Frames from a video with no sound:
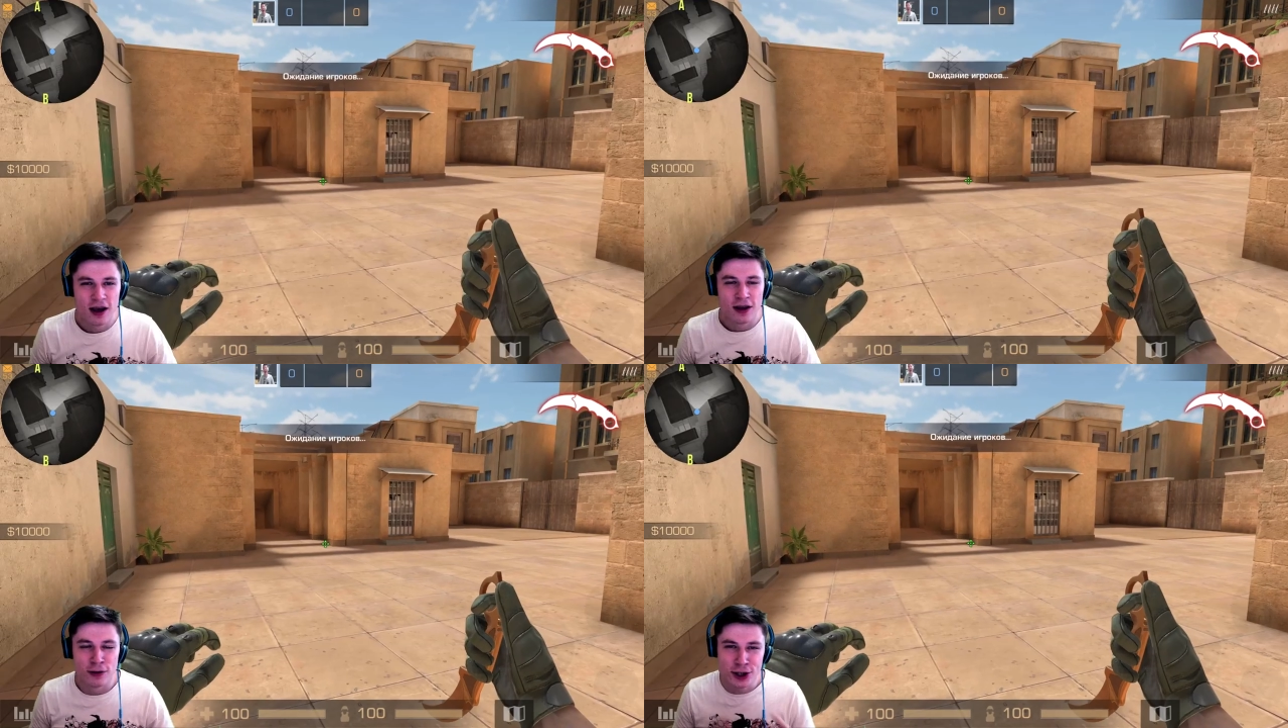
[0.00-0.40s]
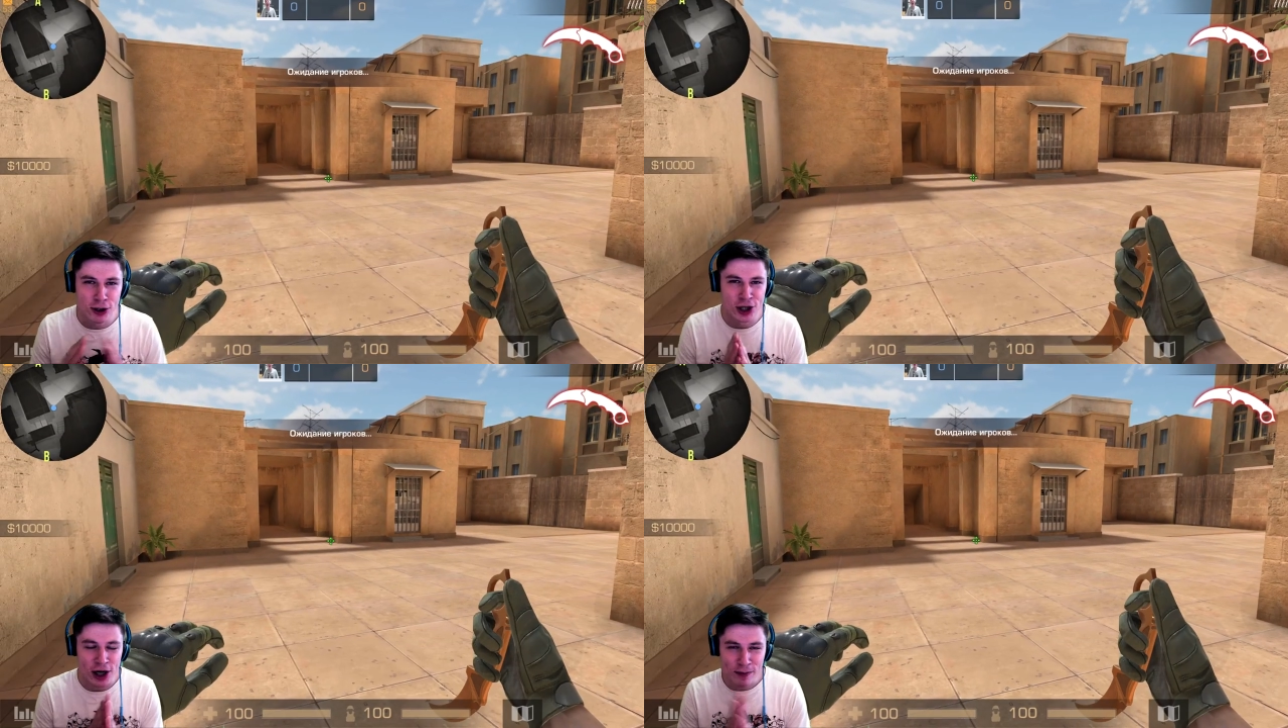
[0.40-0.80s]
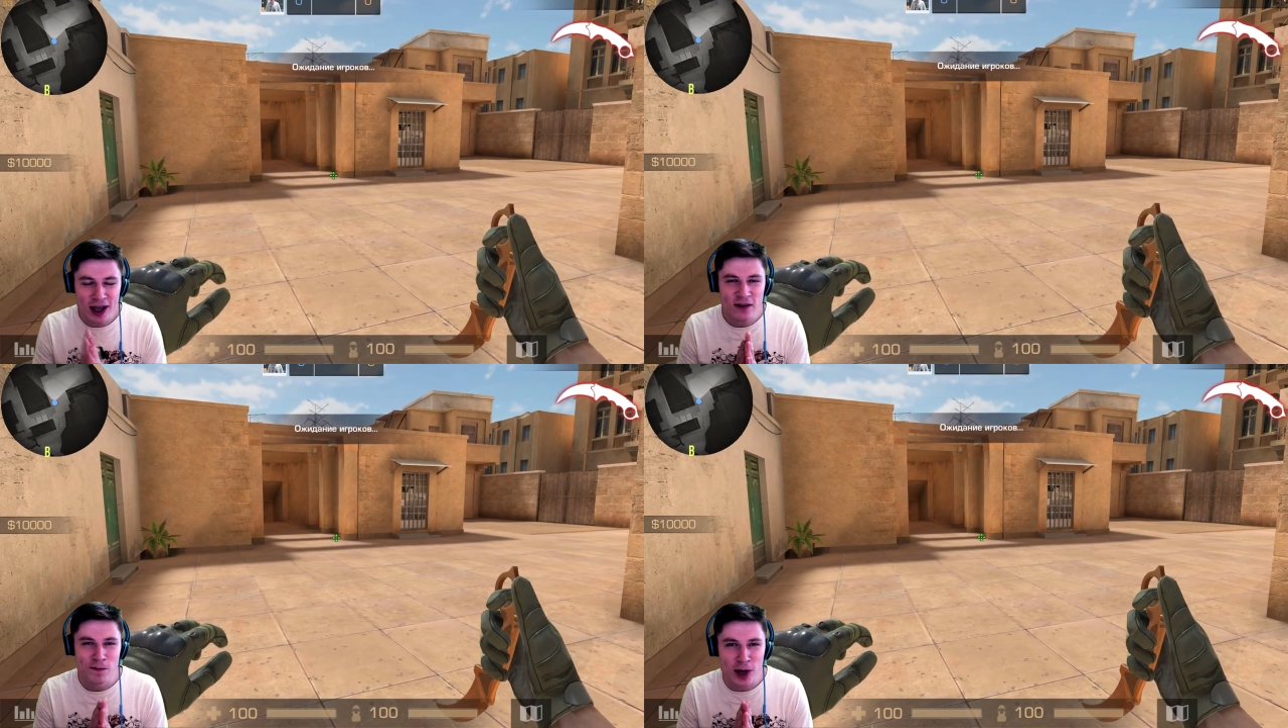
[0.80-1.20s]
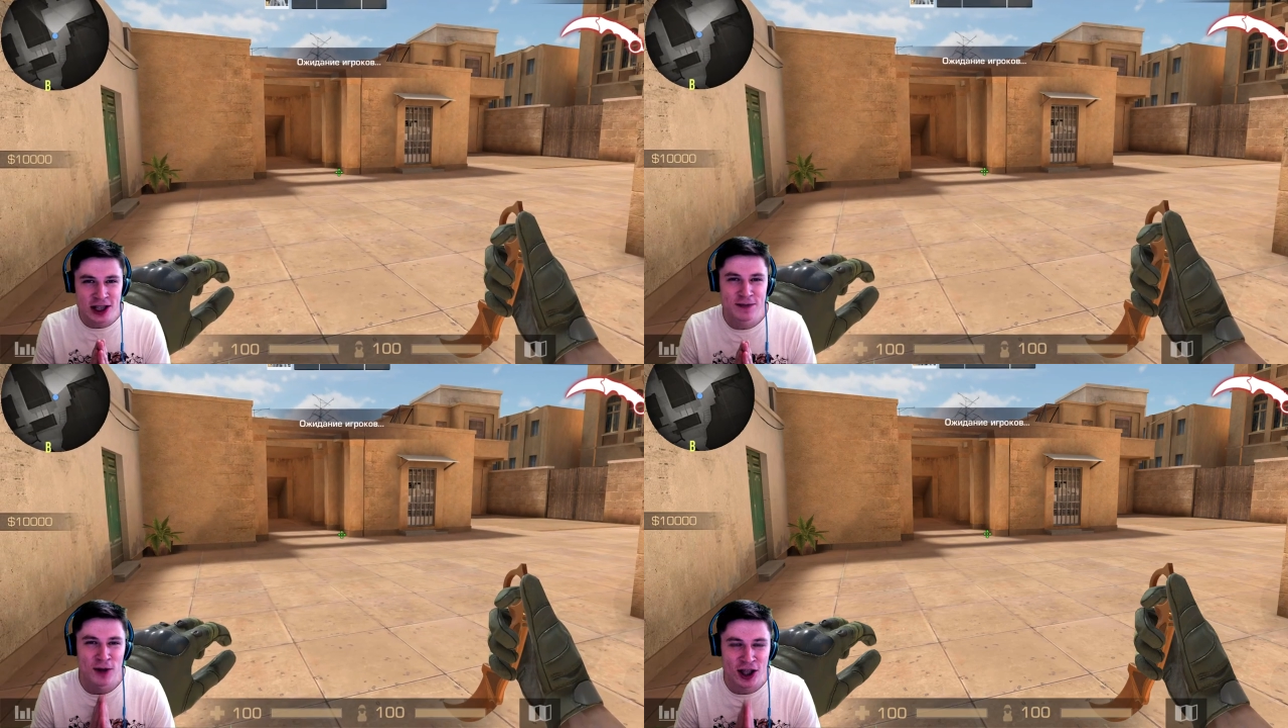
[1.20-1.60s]
Ну что же, ребята, в
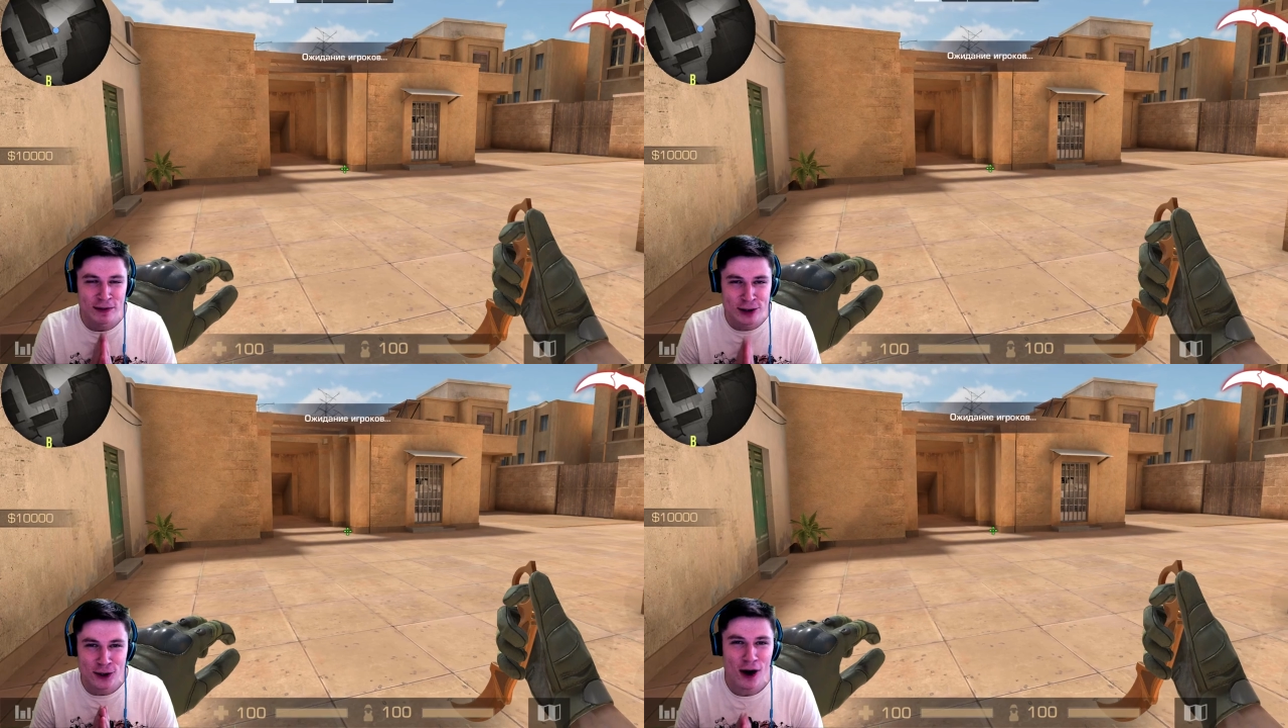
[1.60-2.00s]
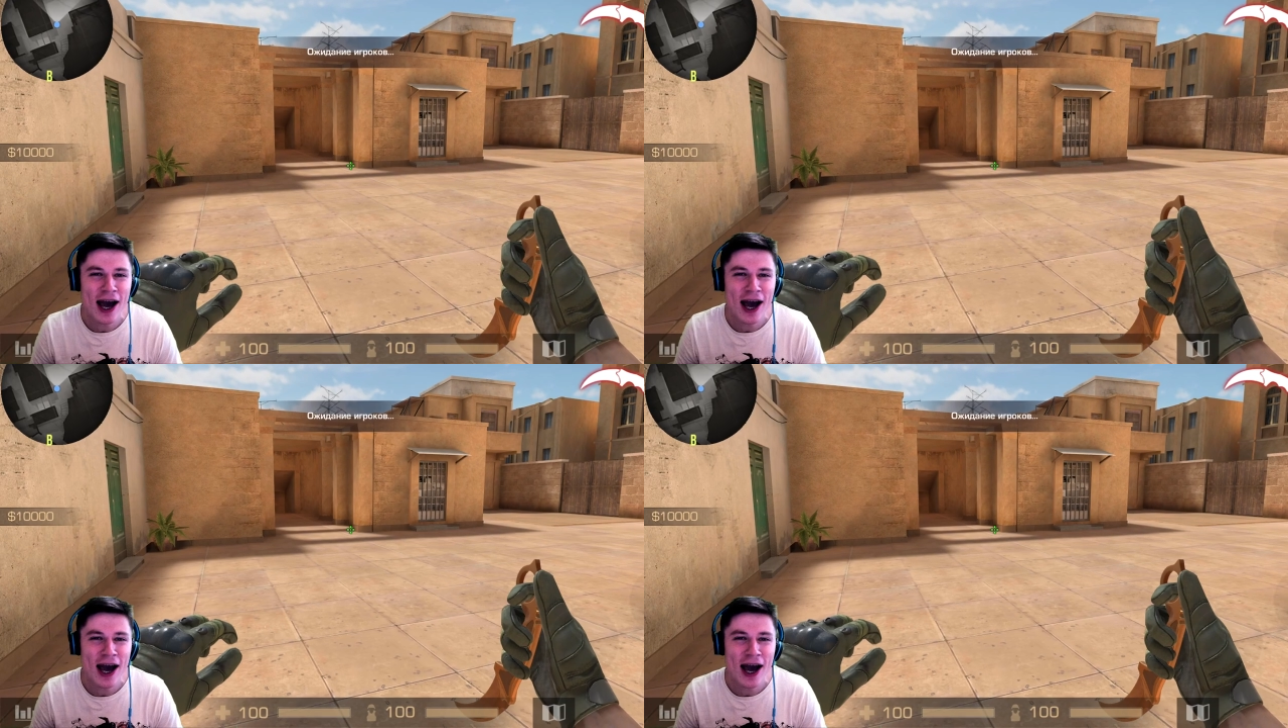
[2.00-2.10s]
принципе на этом все.